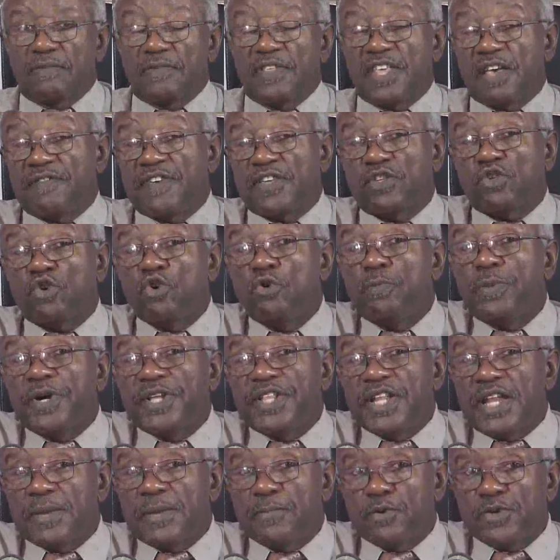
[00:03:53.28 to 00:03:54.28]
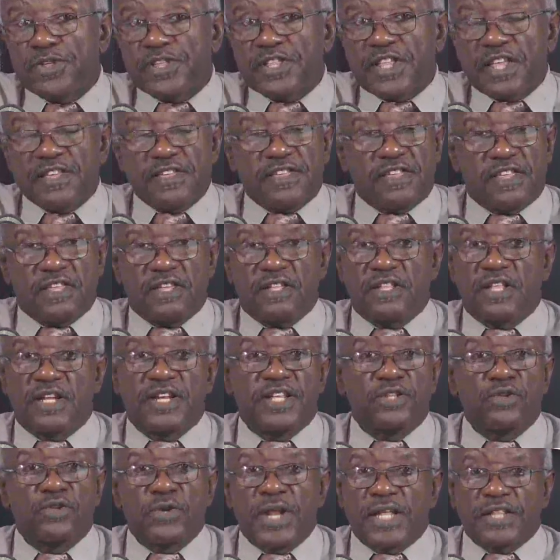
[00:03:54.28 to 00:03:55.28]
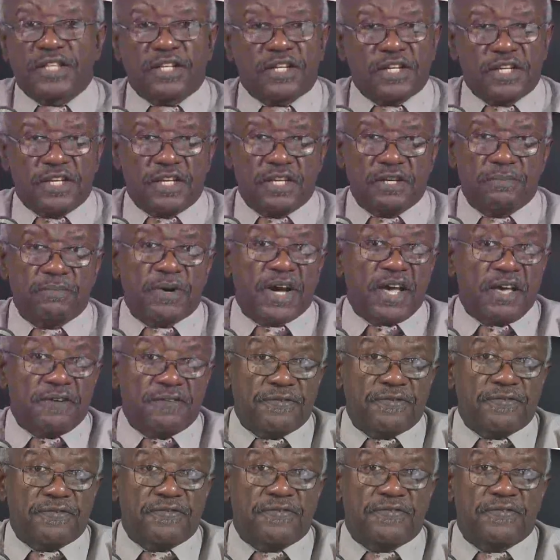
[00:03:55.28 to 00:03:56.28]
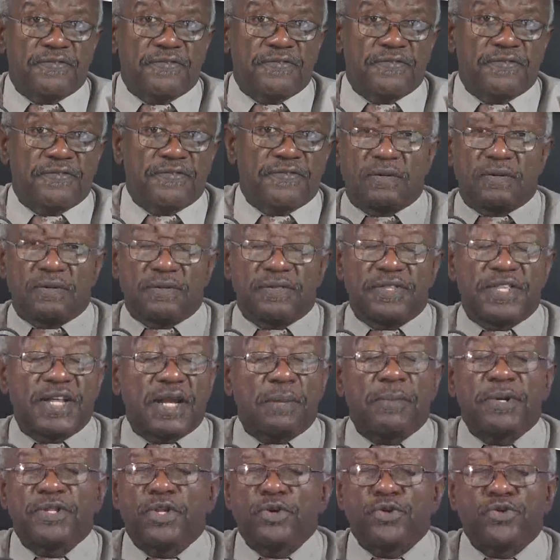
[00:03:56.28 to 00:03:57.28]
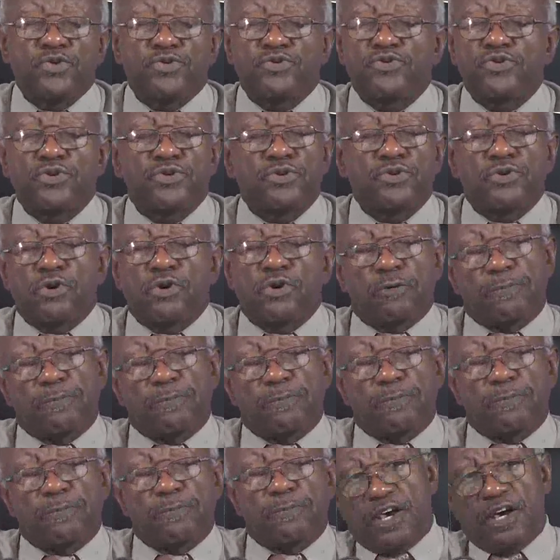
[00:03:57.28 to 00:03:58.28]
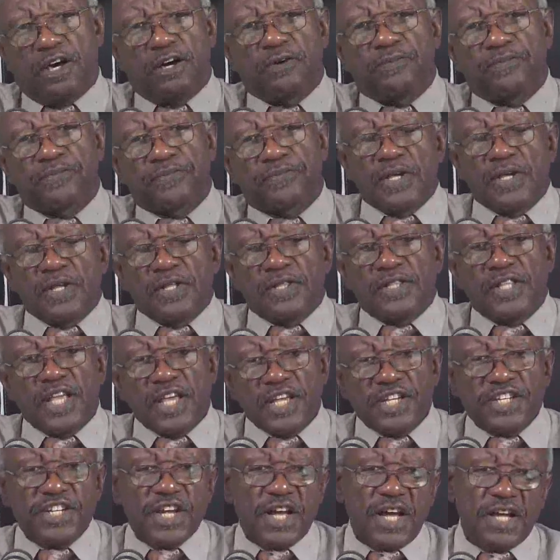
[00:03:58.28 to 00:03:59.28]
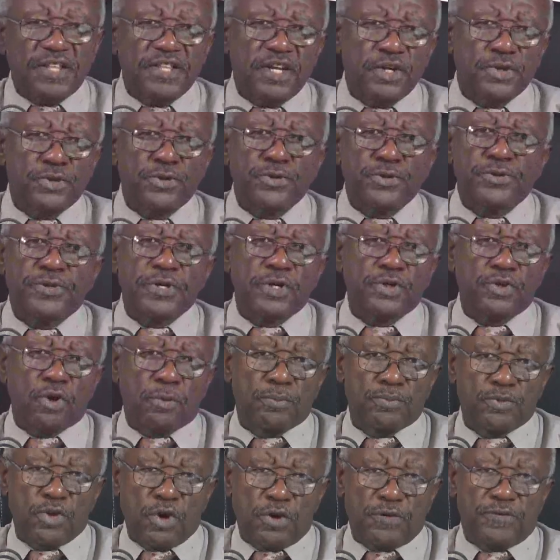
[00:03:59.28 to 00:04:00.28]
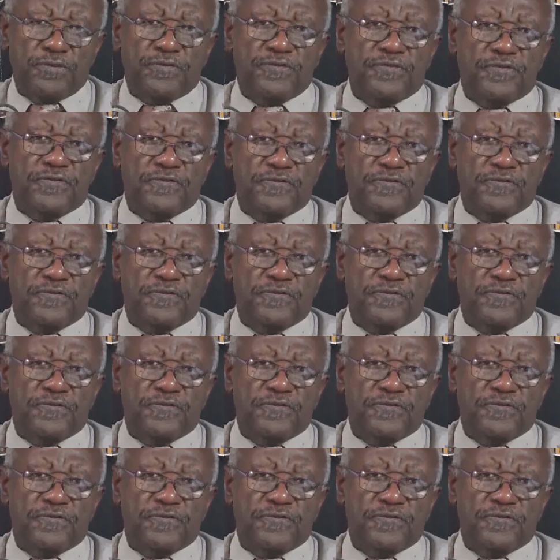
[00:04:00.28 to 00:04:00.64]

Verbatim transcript: qui avaient sombré de l'apostasie, de l'idolâtrie, bref, de l'abandon de Dieu de leur Père. Déjà dans Deutéronome 9,